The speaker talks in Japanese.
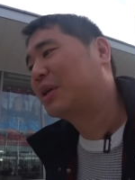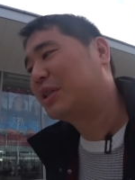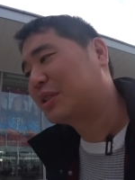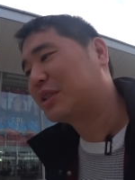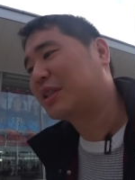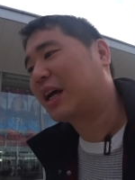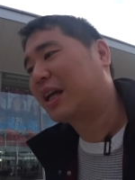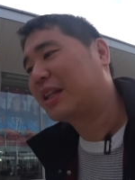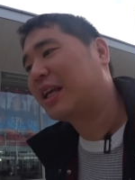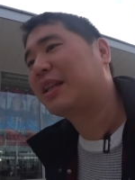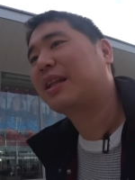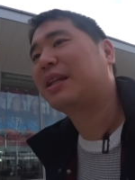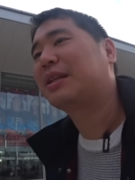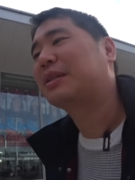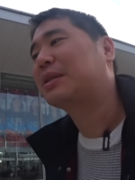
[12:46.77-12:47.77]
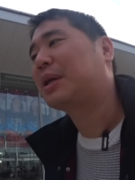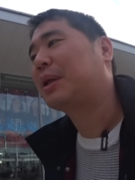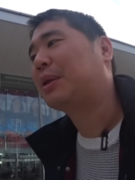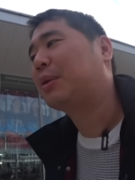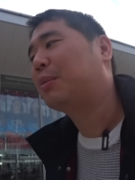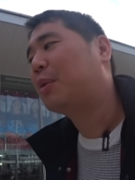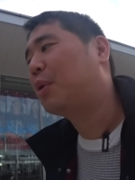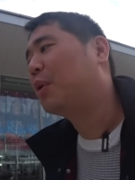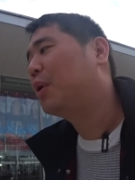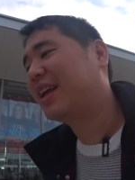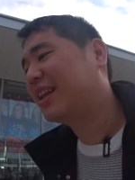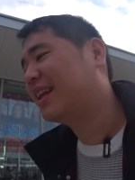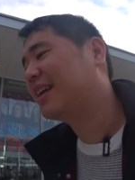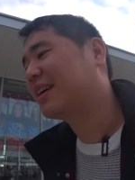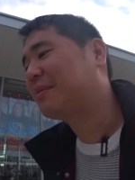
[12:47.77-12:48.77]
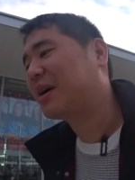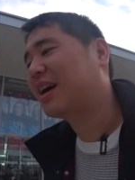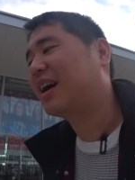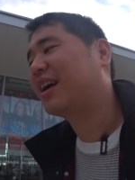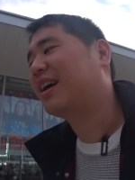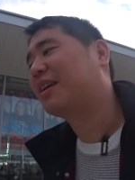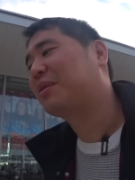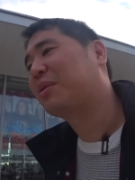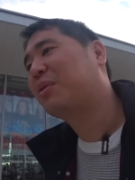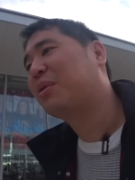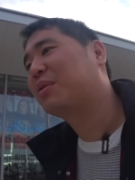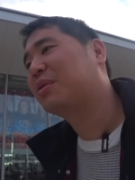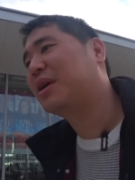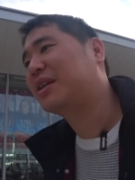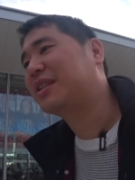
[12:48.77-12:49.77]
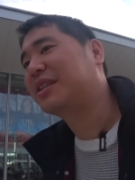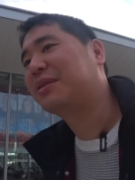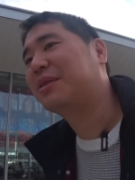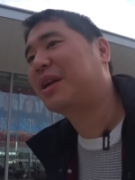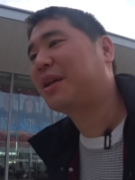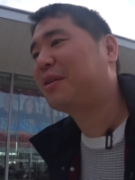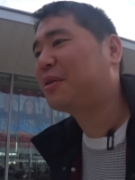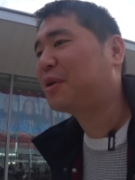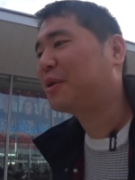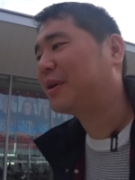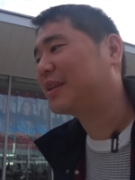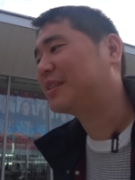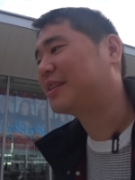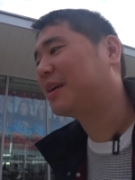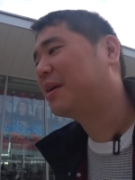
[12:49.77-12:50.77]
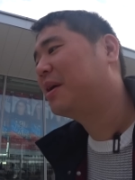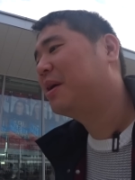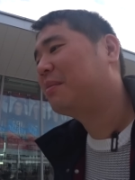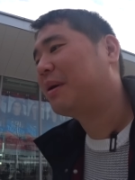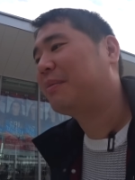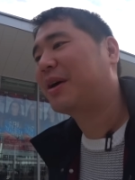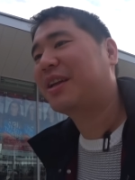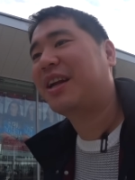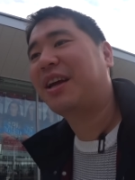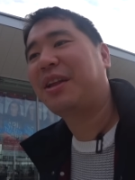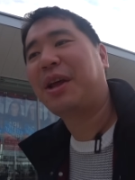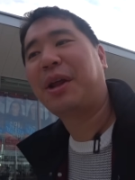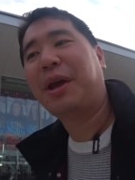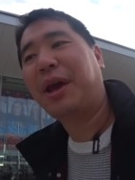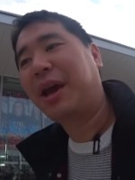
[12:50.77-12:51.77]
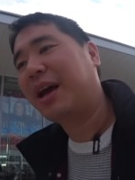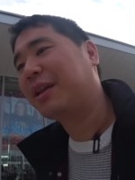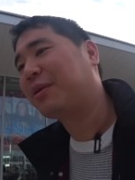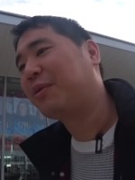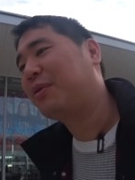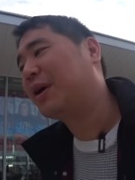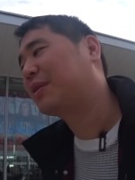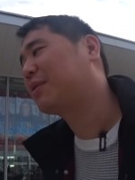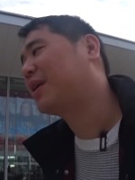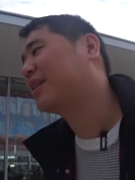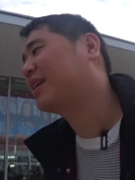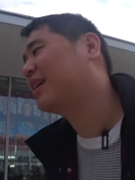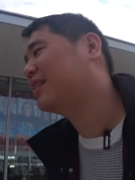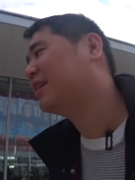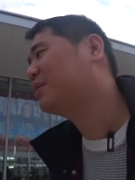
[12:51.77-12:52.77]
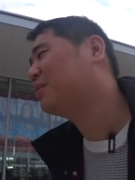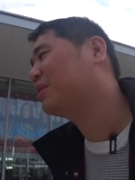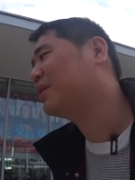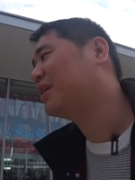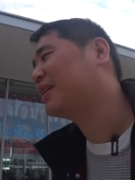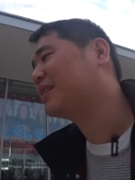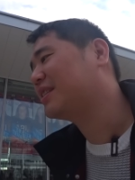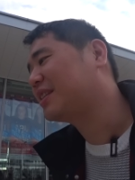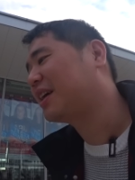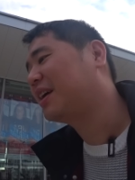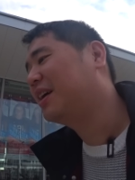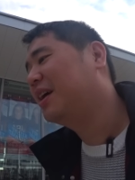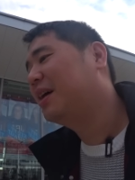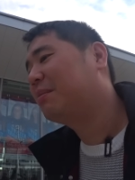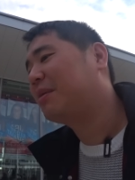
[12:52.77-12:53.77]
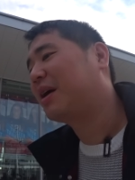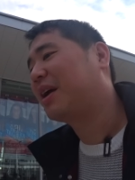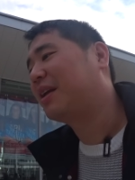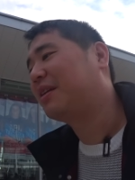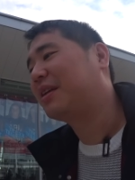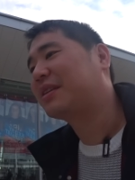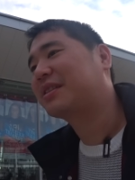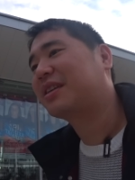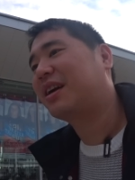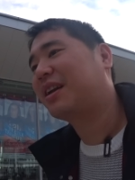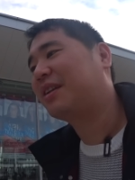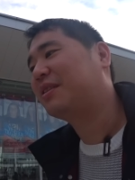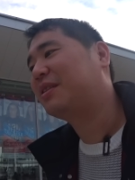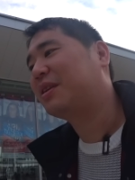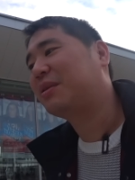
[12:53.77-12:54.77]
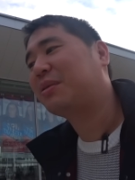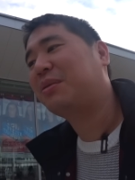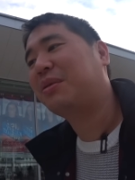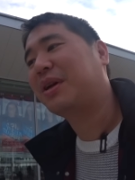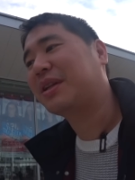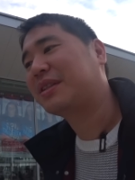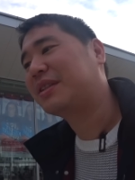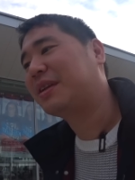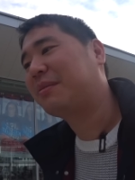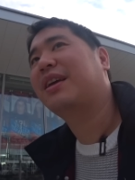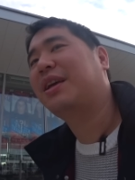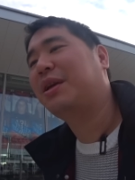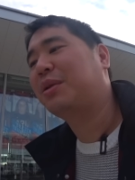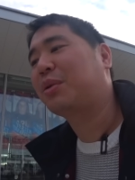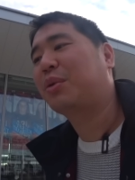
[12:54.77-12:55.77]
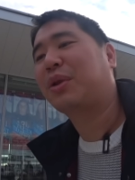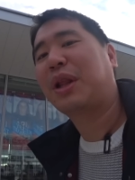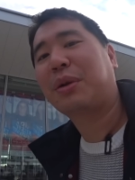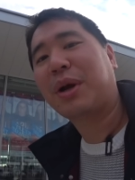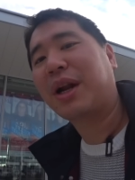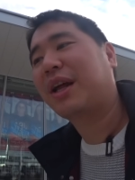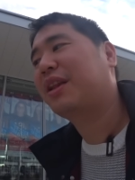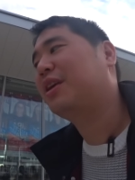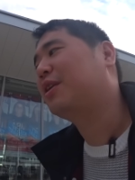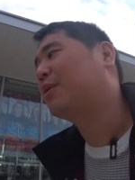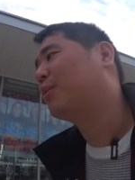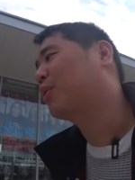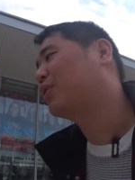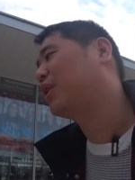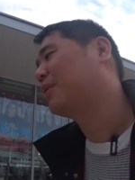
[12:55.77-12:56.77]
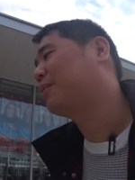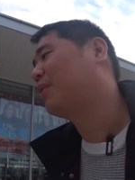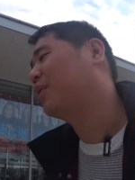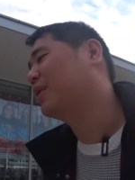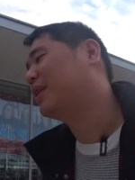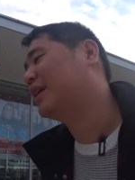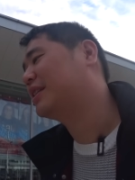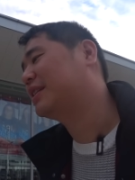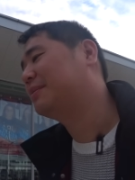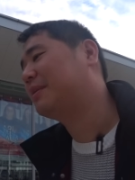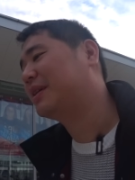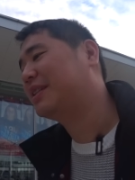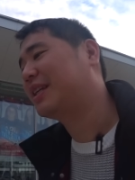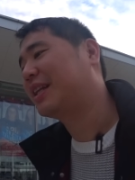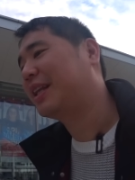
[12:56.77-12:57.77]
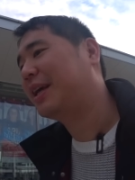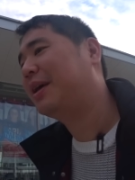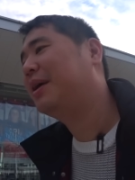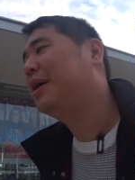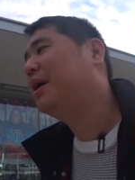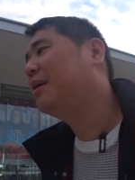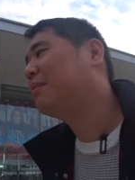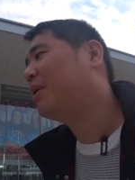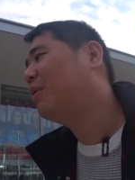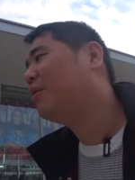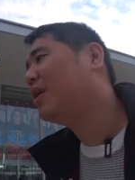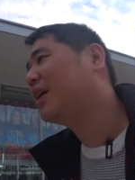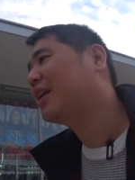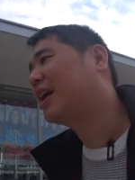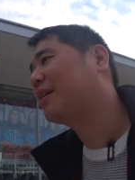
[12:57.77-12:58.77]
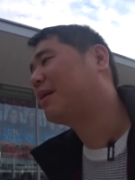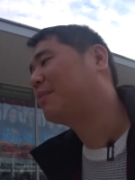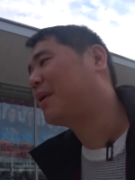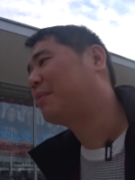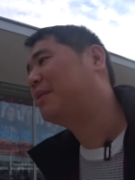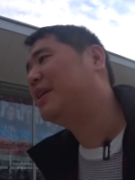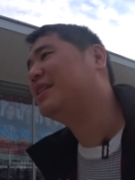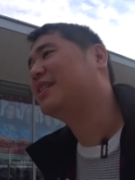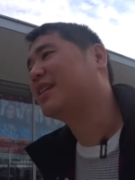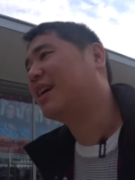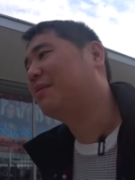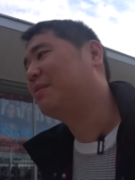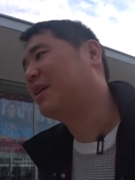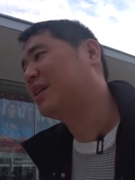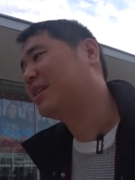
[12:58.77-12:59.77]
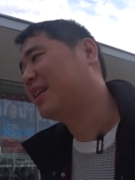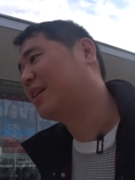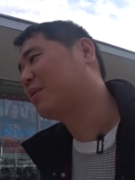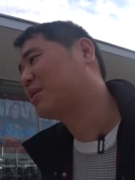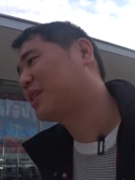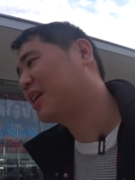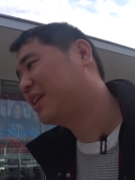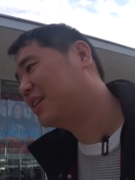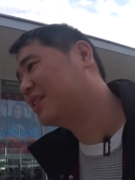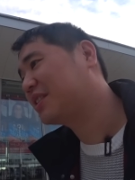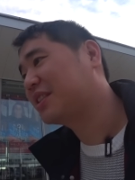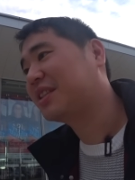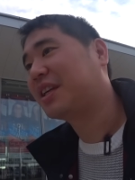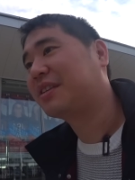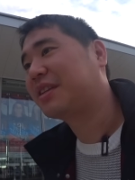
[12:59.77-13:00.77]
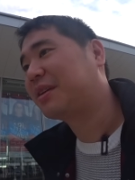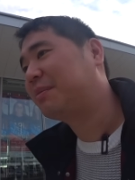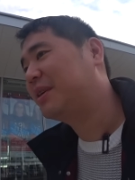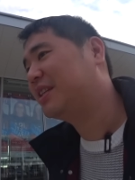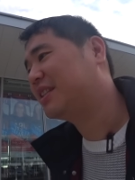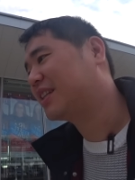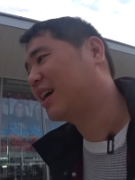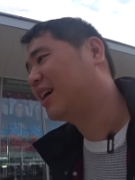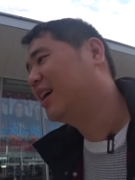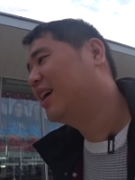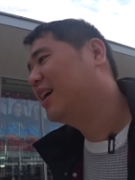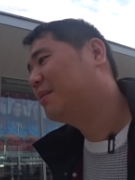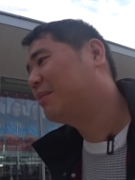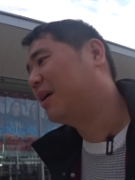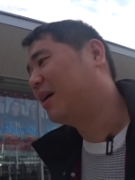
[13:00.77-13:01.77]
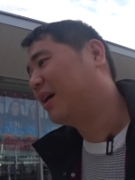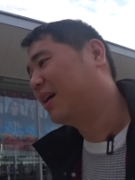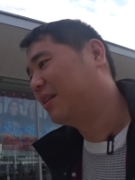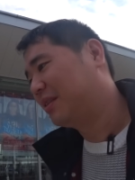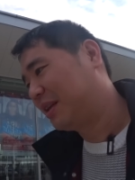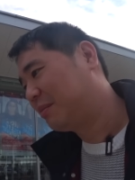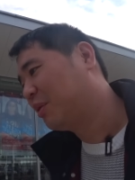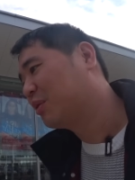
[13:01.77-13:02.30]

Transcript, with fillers: 気づいた点なんですけれども下手なまあ海外の航空会社に売られるよりはですね、まあ、バニラエアのファンの方々にとってはですねまあ、ANA で使われるっていうところはですねいいところなのかなというふうに思ったりもいたしましたね、まあ、本来であればまあピーチが、まあね、路線引き継いでるのでピーチがまあ、ね、